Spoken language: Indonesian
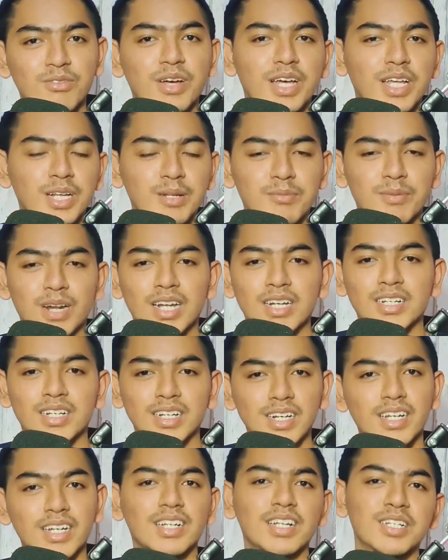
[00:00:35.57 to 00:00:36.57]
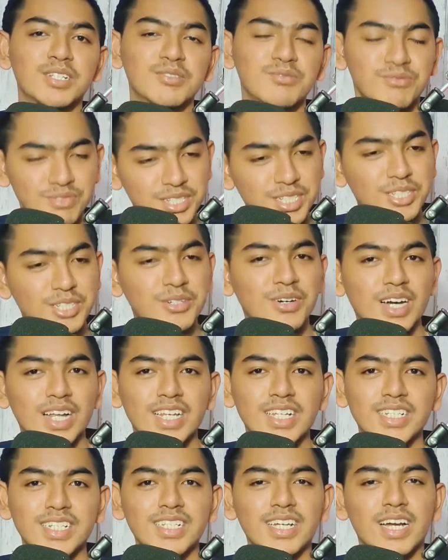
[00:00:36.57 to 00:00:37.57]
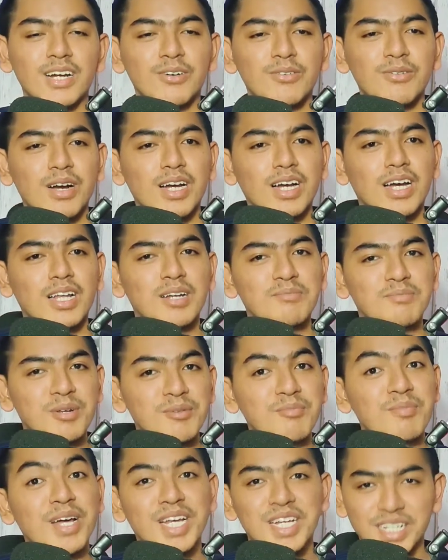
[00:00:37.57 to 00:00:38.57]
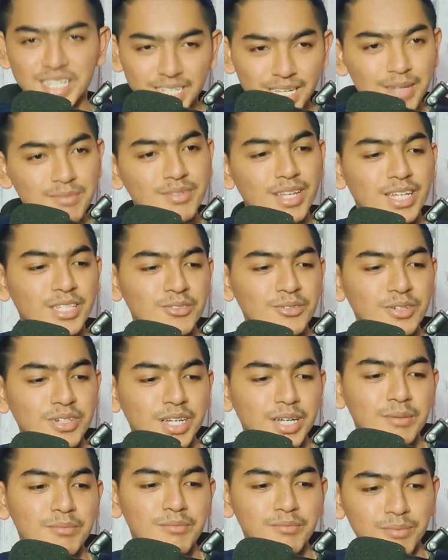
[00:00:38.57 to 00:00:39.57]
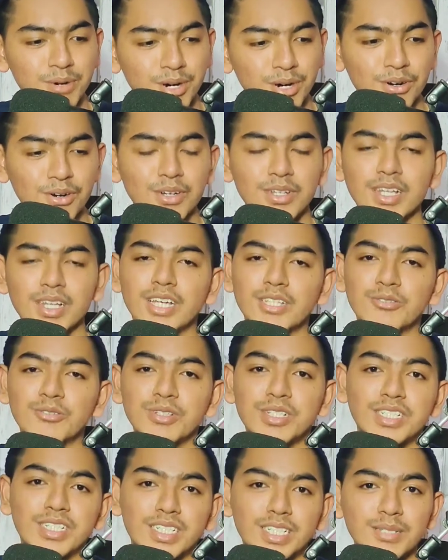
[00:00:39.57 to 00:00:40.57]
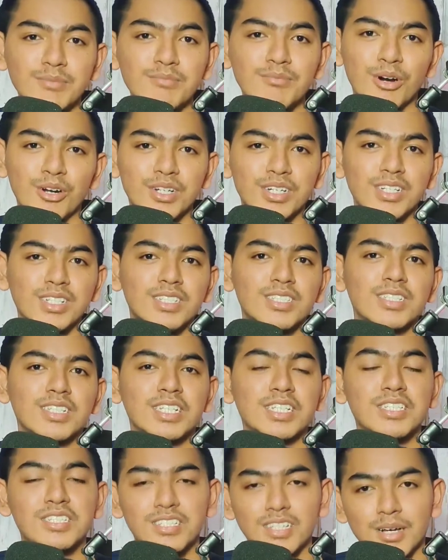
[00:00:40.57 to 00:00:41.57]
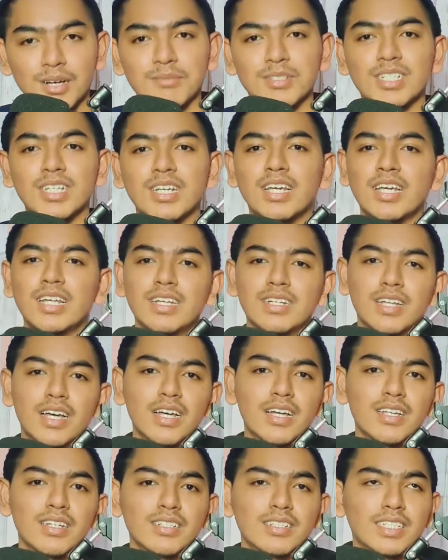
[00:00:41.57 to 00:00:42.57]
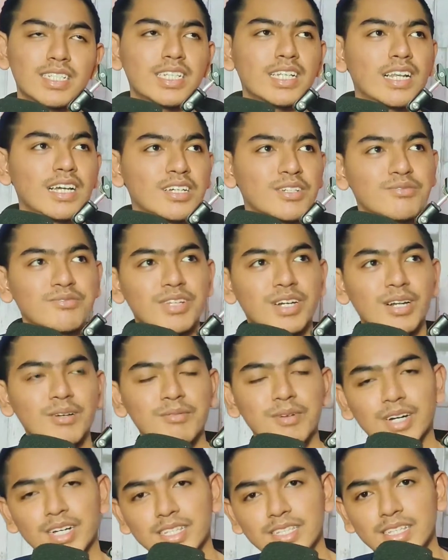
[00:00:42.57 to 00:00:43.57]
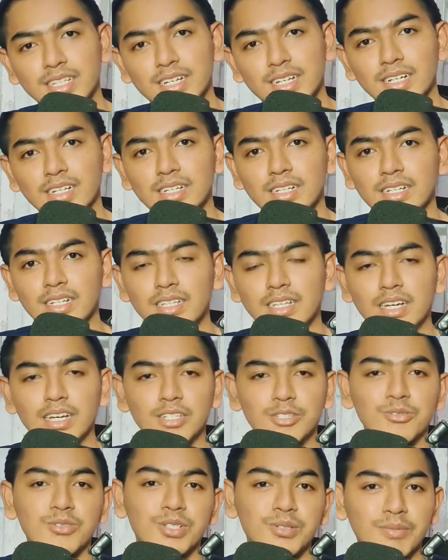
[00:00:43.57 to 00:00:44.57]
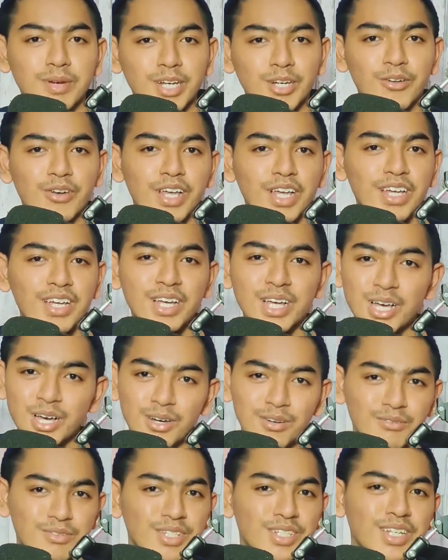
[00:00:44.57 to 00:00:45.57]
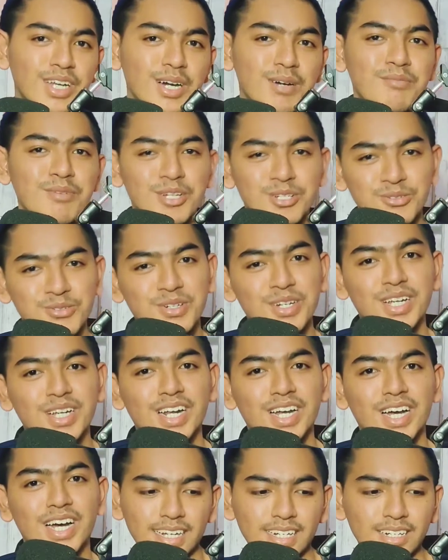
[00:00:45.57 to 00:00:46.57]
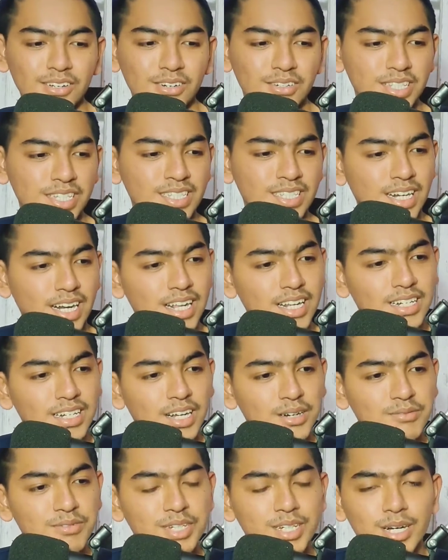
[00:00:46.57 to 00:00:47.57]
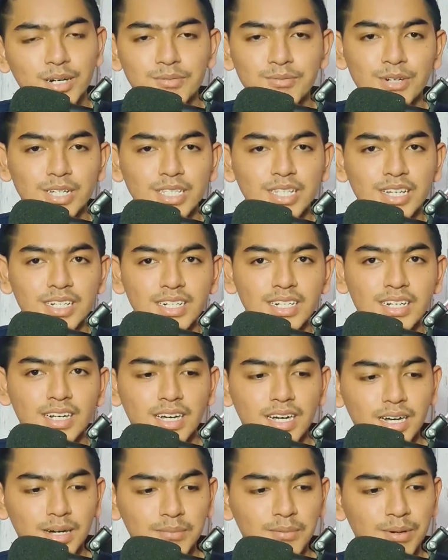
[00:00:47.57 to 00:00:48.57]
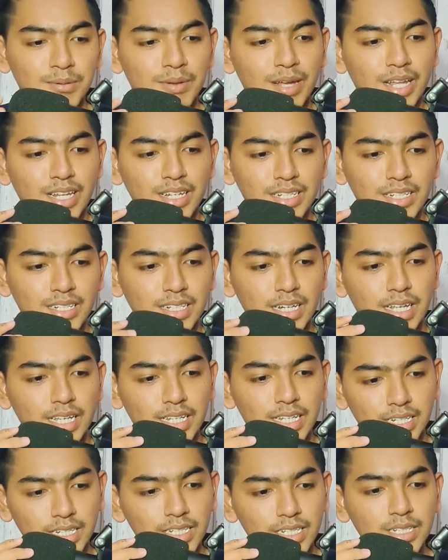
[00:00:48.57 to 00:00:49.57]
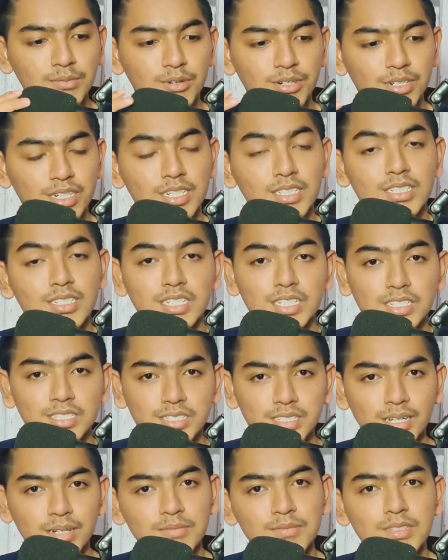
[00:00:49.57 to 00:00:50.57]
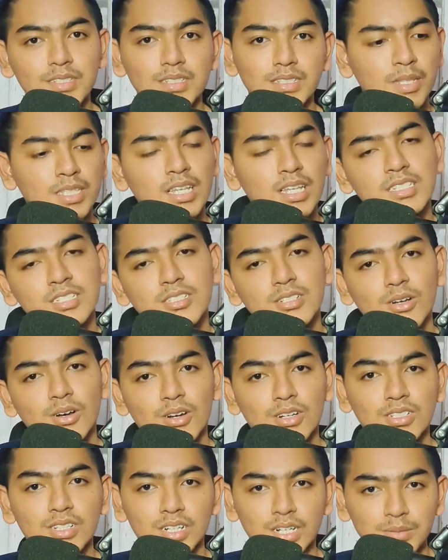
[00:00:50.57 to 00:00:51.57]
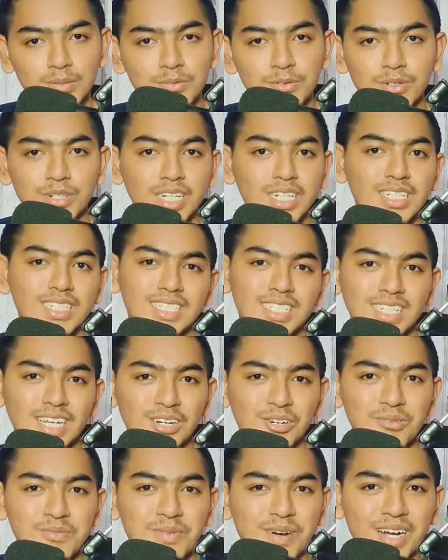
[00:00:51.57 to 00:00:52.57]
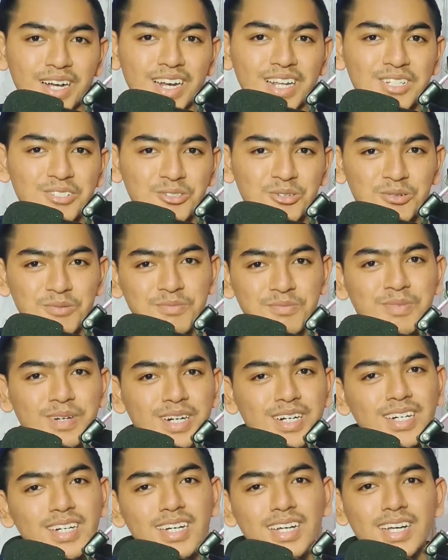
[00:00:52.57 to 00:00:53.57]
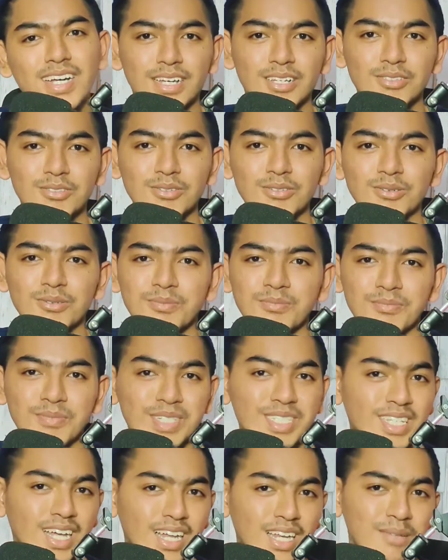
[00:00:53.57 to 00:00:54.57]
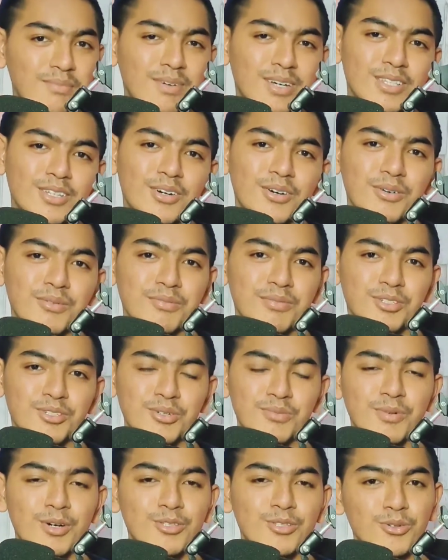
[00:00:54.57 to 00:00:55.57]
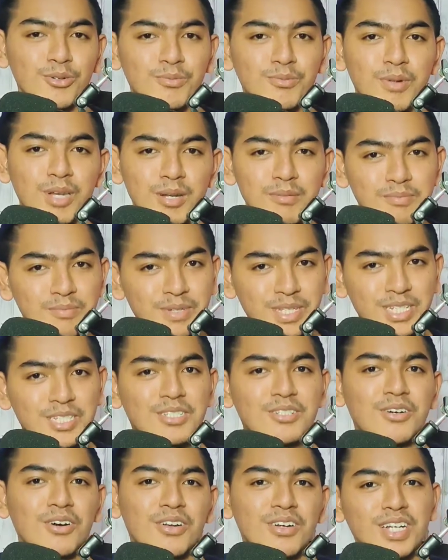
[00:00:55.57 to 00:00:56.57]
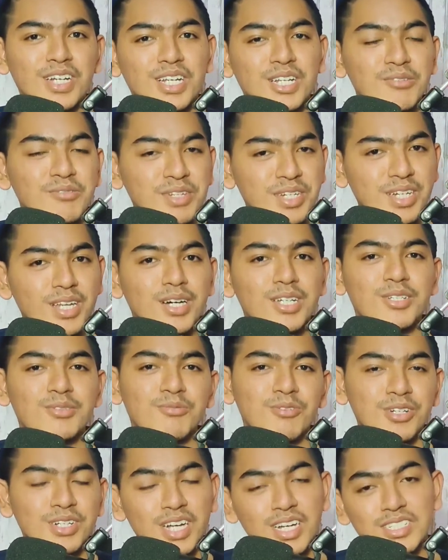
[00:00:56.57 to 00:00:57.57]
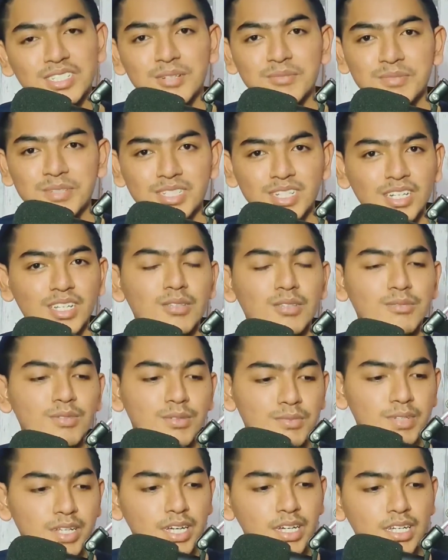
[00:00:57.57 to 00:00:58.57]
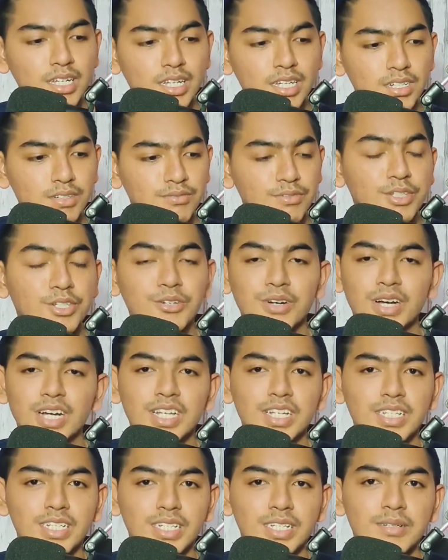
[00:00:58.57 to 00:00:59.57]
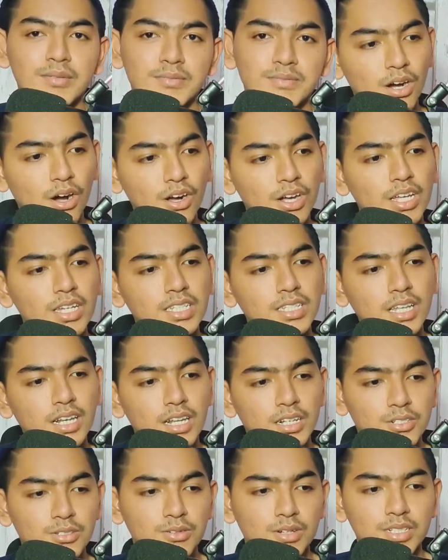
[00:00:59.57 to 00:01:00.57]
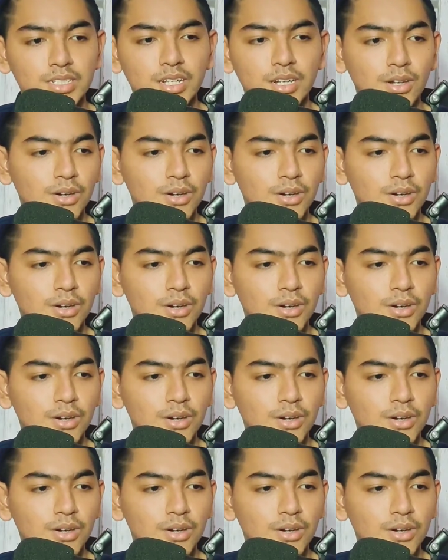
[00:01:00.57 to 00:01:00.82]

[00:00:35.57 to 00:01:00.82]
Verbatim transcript: Fairy Pradana. Nah, di video kali ini aku akan bermain game yaitu game Po yaitu di mode ski jumps. Dan ini lagi viral banget ya, yaitu dimain oleh Windah Basudara. Dan konten terakhir yang Windah buat adalah bermain ini di mode ski jumps dapatkan skor 1000 dan di sini aku bakalan coba yaitu menyalip atau mencoba untuk melebihi skor dari Windah. Semoga aja bisa ya teman-teman ya di video kali ini. Oke, kita langsung